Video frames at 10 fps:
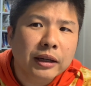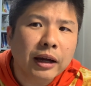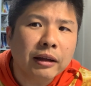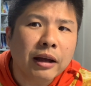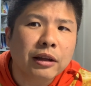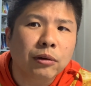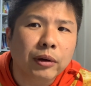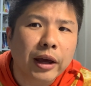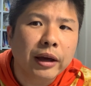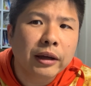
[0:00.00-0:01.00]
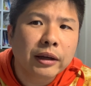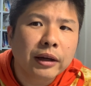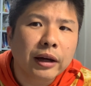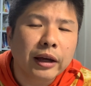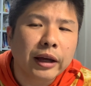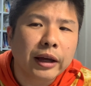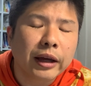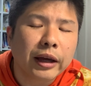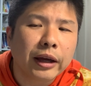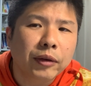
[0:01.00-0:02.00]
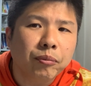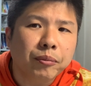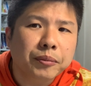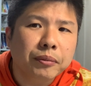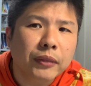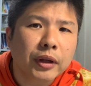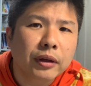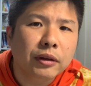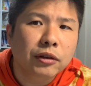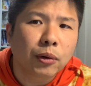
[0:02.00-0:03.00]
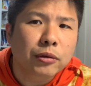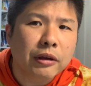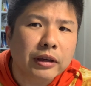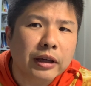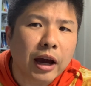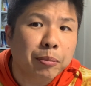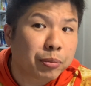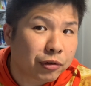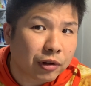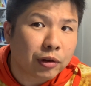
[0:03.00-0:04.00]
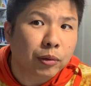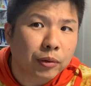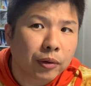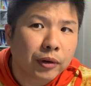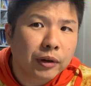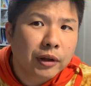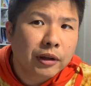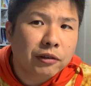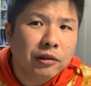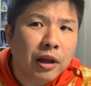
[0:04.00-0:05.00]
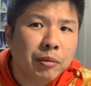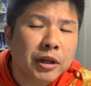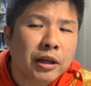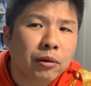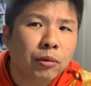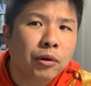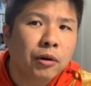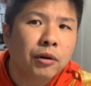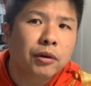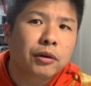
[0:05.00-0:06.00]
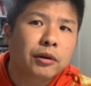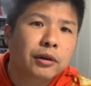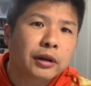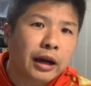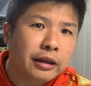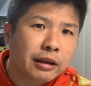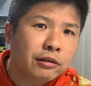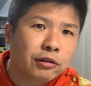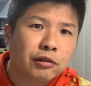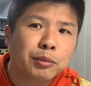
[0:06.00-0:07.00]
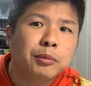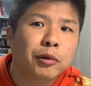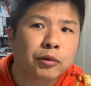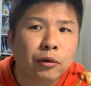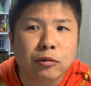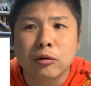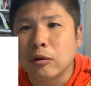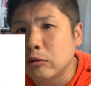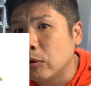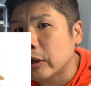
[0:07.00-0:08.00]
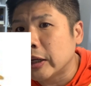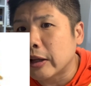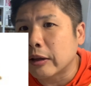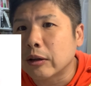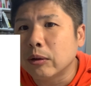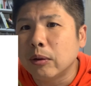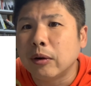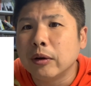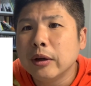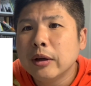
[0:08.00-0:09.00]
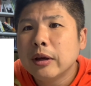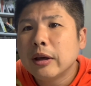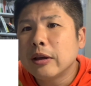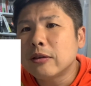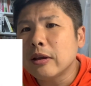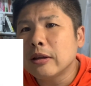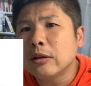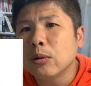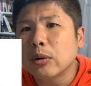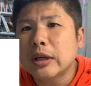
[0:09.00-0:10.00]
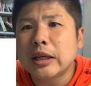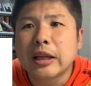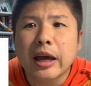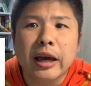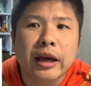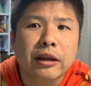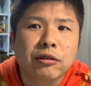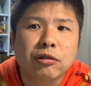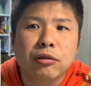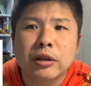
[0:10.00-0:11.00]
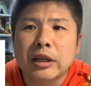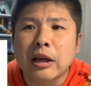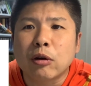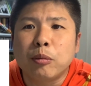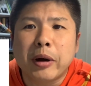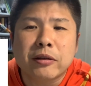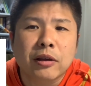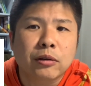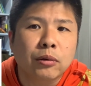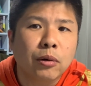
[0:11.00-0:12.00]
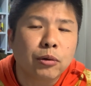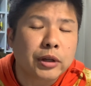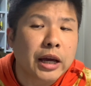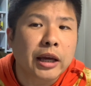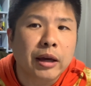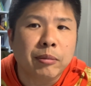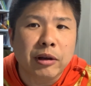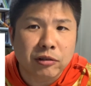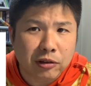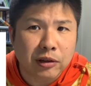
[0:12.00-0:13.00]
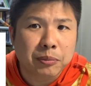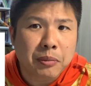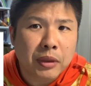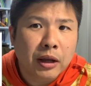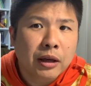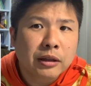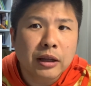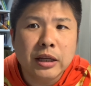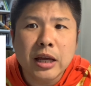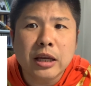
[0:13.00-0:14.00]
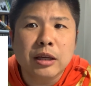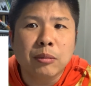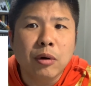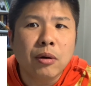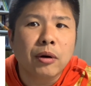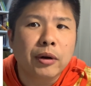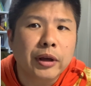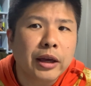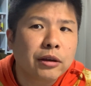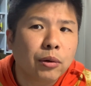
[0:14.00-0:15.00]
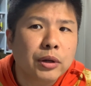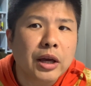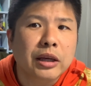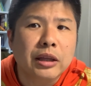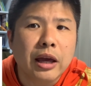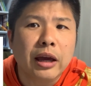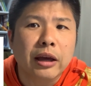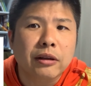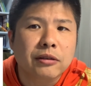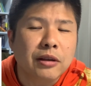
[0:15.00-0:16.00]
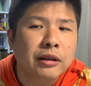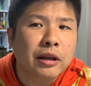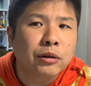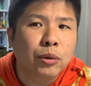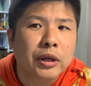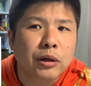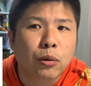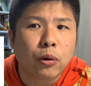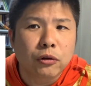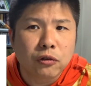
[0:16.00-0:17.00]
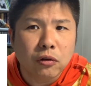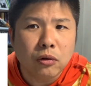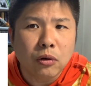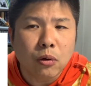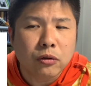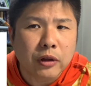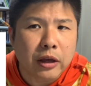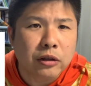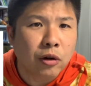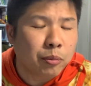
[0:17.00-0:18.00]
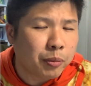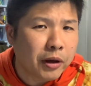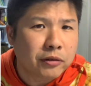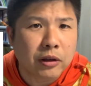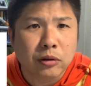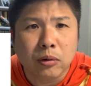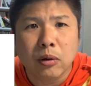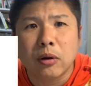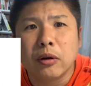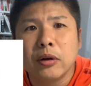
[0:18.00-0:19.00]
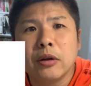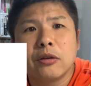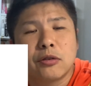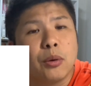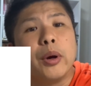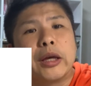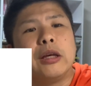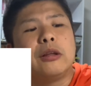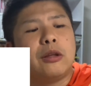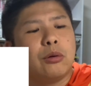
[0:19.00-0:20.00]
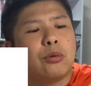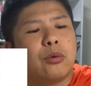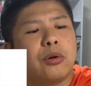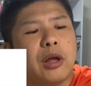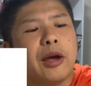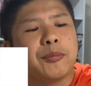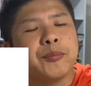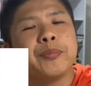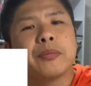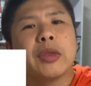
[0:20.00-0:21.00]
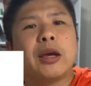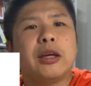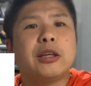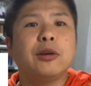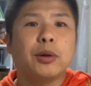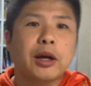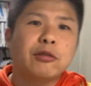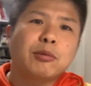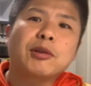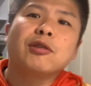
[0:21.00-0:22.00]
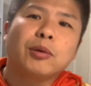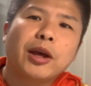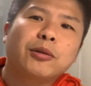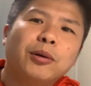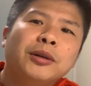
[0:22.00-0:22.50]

かなりのね、えー、業績アップしてるよと。ちなみにこの回転寿司部門の動きなんど、前年同期比で12.5%の売上増し。で、利益も営業利益で前年同期比56.4%、増益っていうところで、勢い感じますよね、と。